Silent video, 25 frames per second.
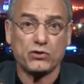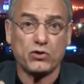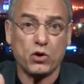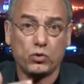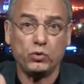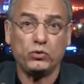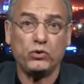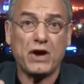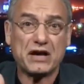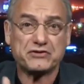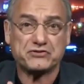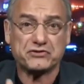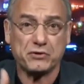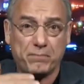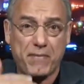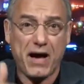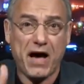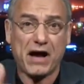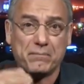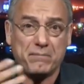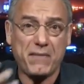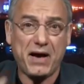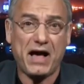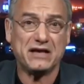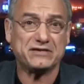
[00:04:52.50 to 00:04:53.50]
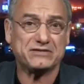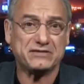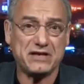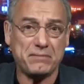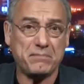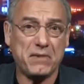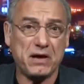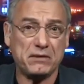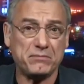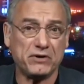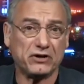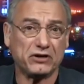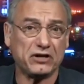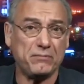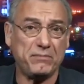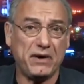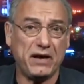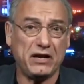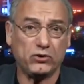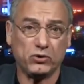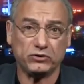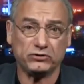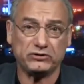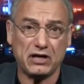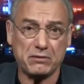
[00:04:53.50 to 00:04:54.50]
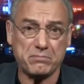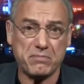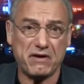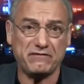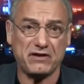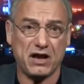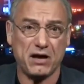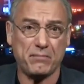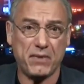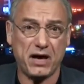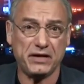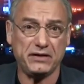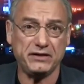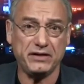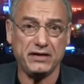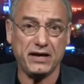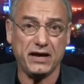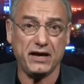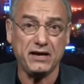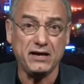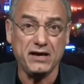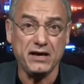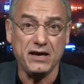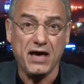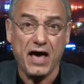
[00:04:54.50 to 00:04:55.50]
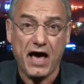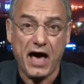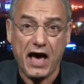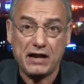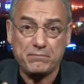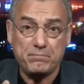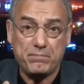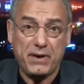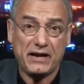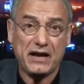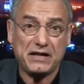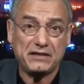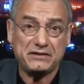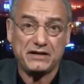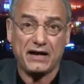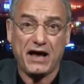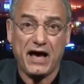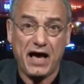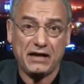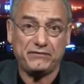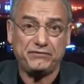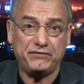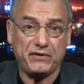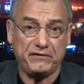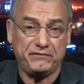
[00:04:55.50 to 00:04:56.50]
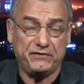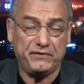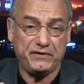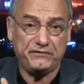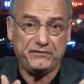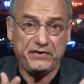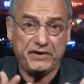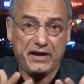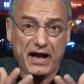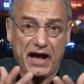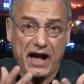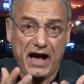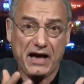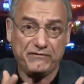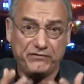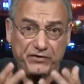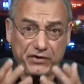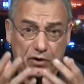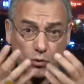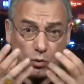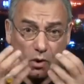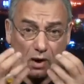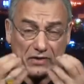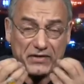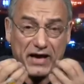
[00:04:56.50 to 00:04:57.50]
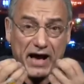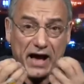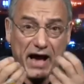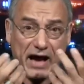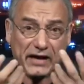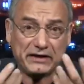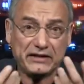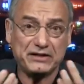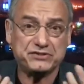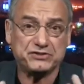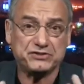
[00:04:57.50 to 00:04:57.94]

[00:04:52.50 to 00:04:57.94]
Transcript: يكون هناك سباق مع الزمن من قبل الكتل البرلمانيه، البلد الان في في في, في وضع حرج